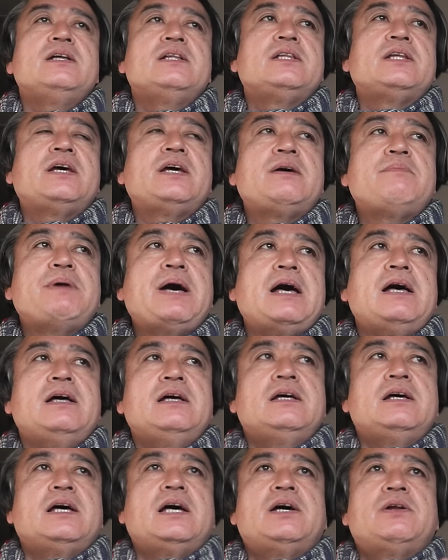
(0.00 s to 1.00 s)
で、ま
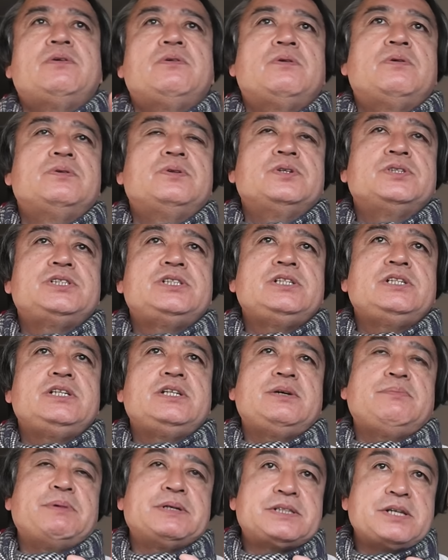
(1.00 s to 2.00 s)
あ、あの今
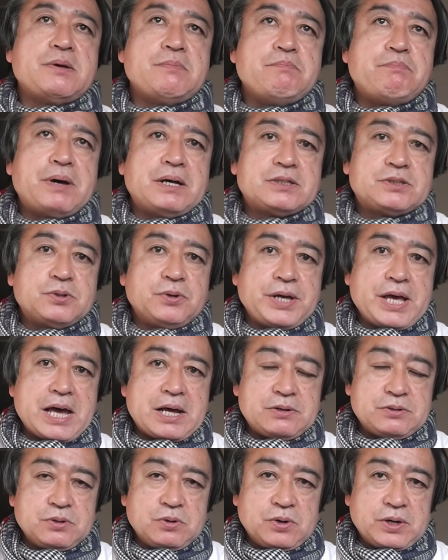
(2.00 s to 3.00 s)
年、まあ、先発を
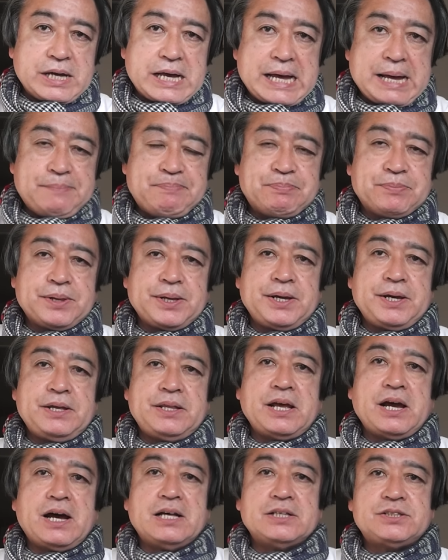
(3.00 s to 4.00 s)
やるのか、えー、
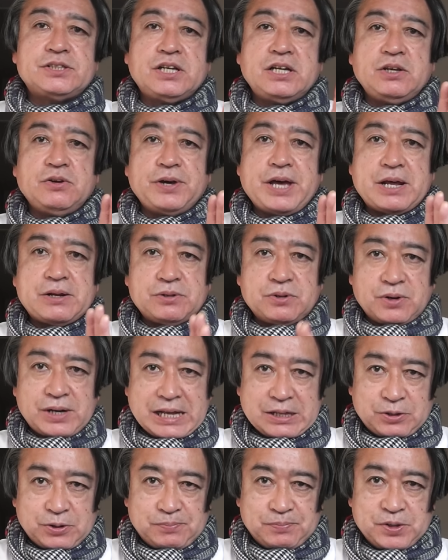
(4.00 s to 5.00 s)
中継ぎをやるの
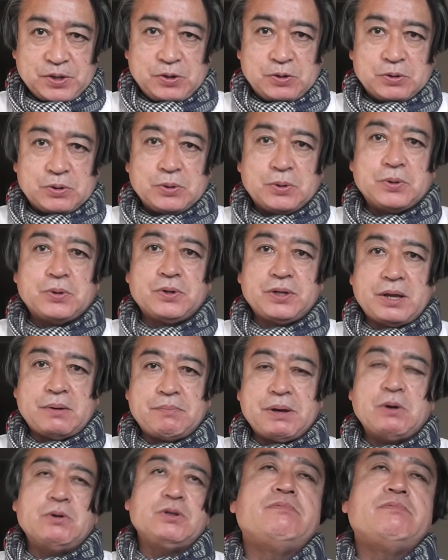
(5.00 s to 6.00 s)
かというところで、
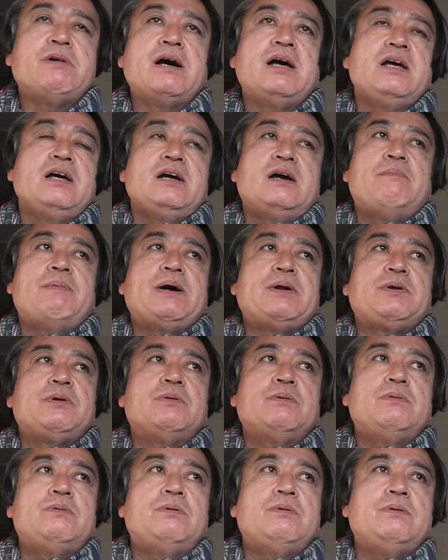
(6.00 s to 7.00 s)
まあ、は、まあ、
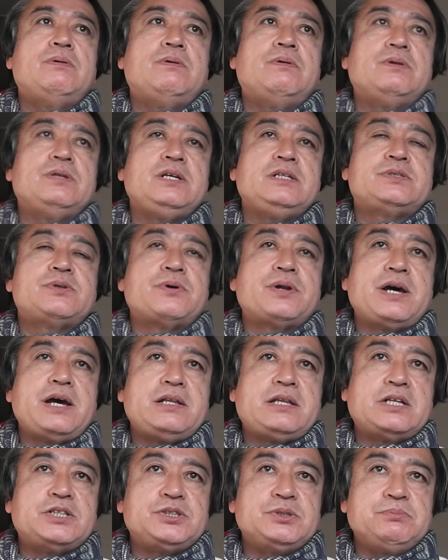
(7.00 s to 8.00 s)
両方に備
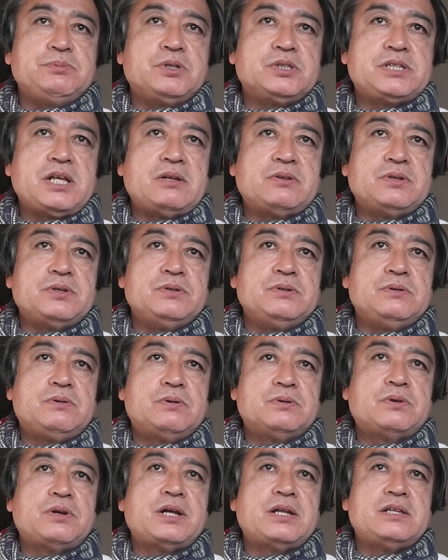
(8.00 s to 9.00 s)
えて準備をしているという
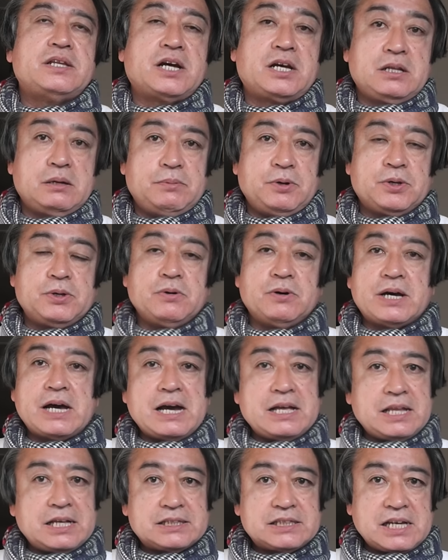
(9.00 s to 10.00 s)
ことなんだけども今日、
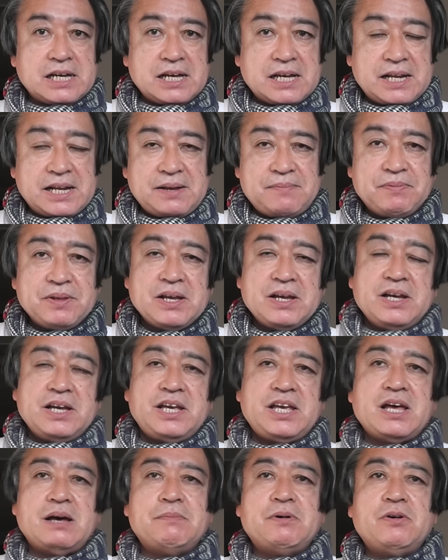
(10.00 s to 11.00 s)
海田さんがね
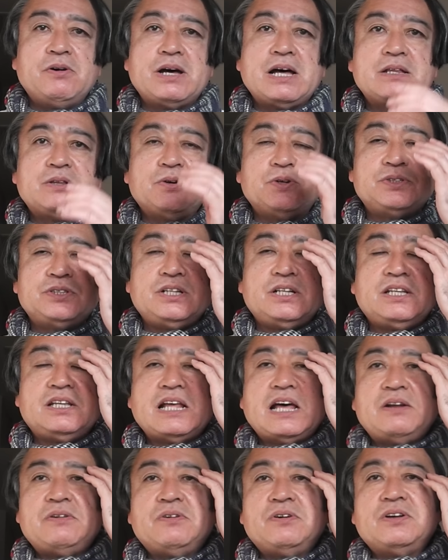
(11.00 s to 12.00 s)
山岡投手に
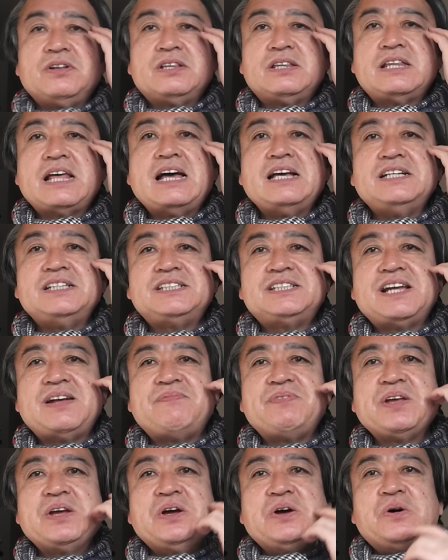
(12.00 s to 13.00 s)
あの対し
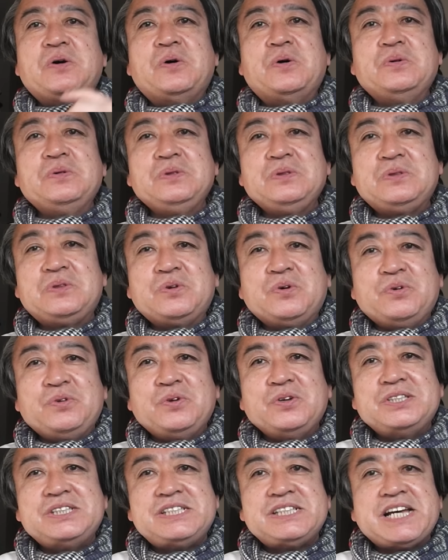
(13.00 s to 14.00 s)
て本当
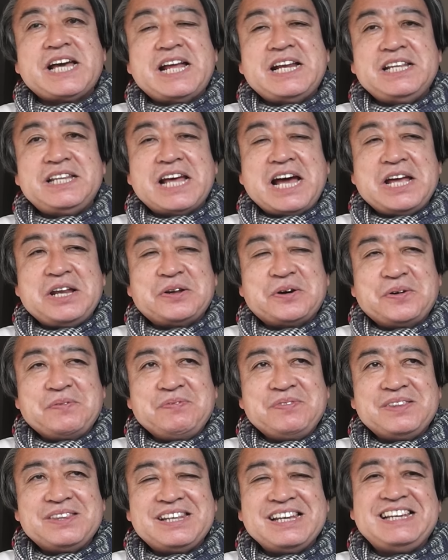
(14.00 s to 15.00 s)
どっちがやりたいのっ
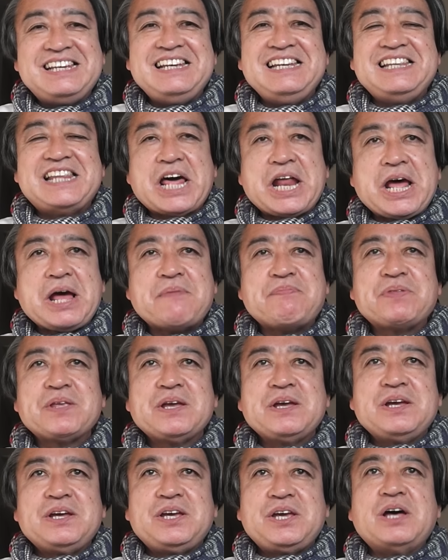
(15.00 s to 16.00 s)
て聞いたら
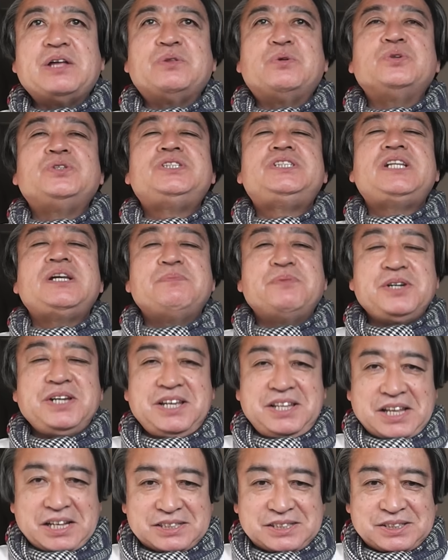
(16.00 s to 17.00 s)
いやどっちでも
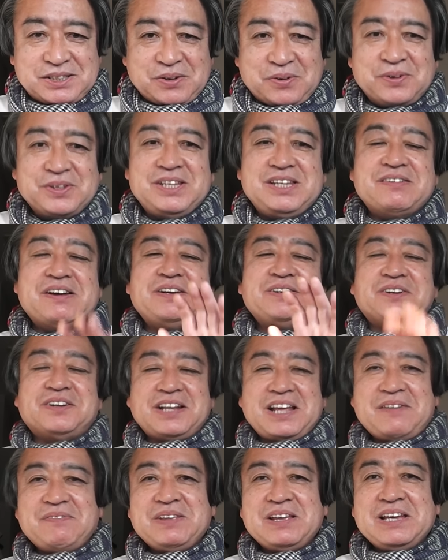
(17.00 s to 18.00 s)
いいですと本人は言うの
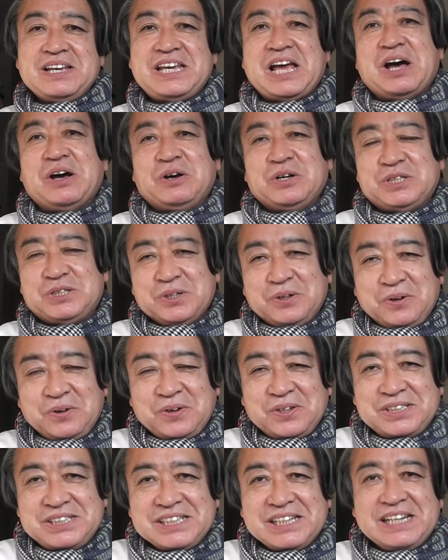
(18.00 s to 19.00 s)
ねいや
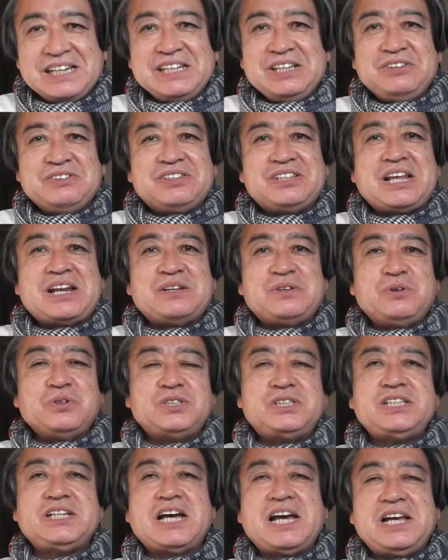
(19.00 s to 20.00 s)
正直に言ったら
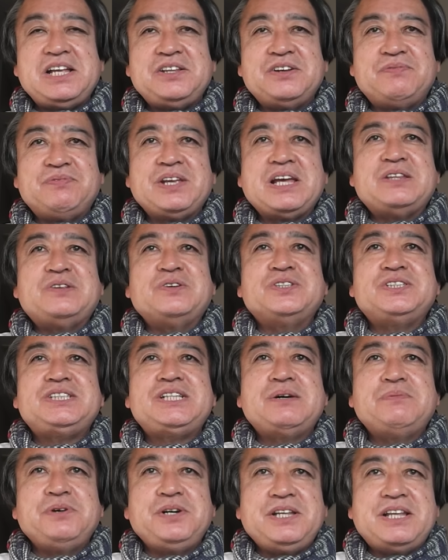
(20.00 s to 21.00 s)
どっちがいいのいやどっち
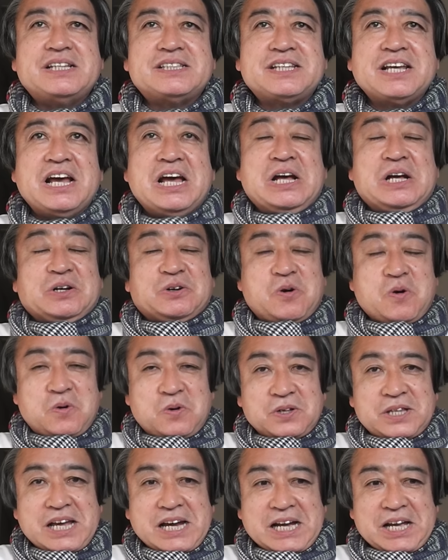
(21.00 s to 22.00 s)
でもいいですこ
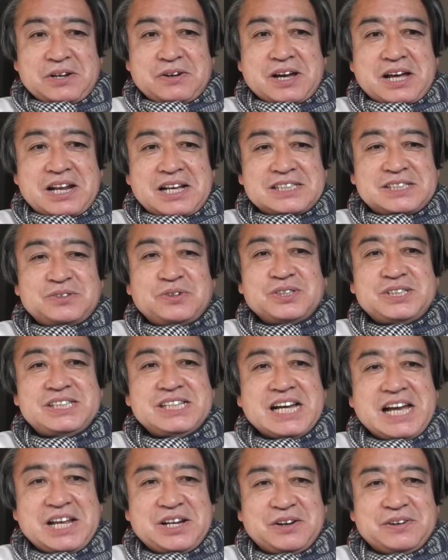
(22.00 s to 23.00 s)
こだけの話どっ
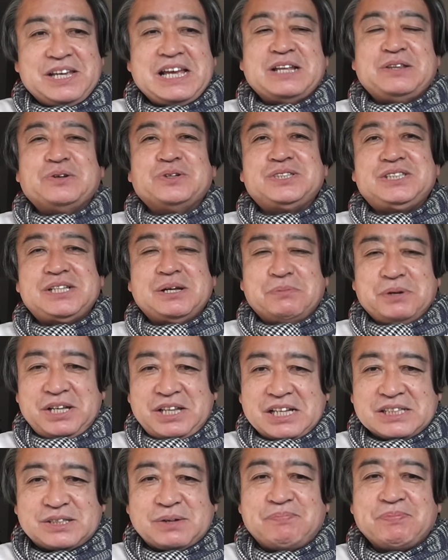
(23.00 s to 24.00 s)
ちがいいのいやどっちでもいい
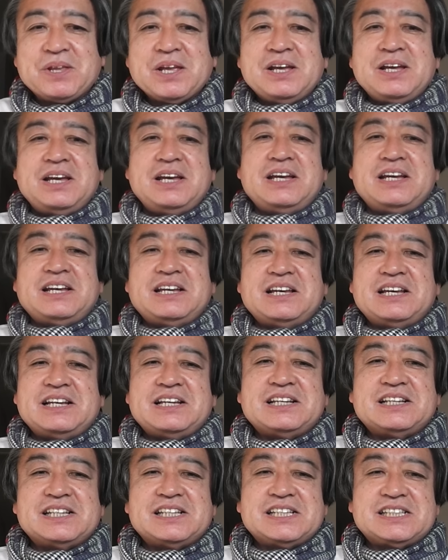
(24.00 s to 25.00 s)
ですと、
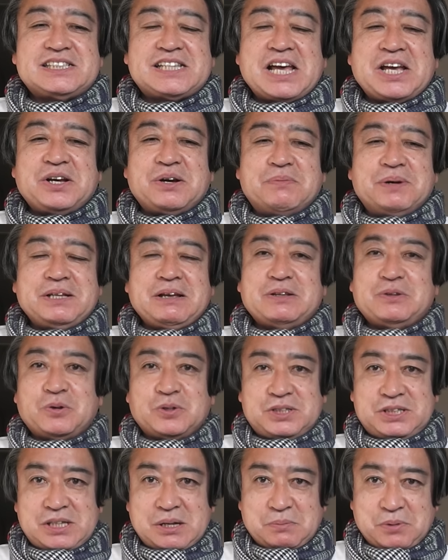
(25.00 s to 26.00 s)
えー、最後までは
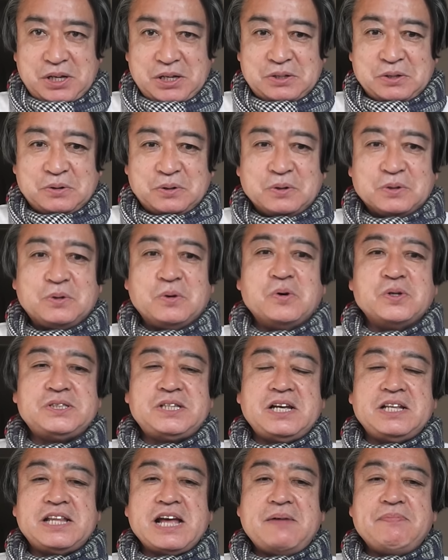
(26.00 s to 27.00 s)
どっちでもいいというのを通し
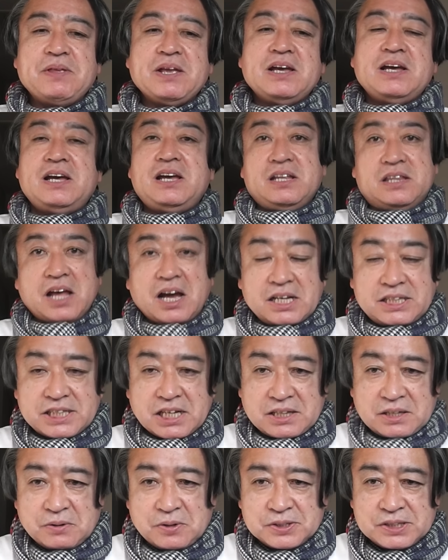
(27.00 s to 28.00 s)
ていたたい
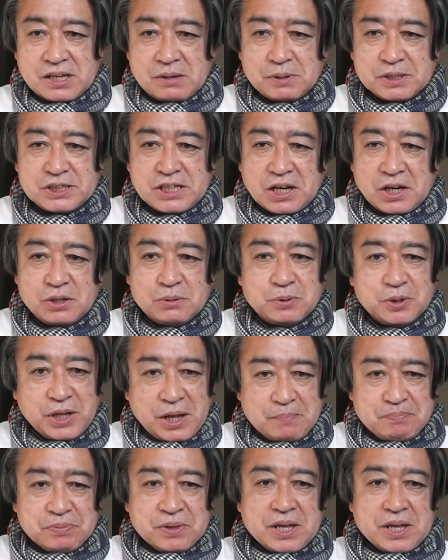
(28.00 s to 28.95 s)
ちゃんでございましたけどもね。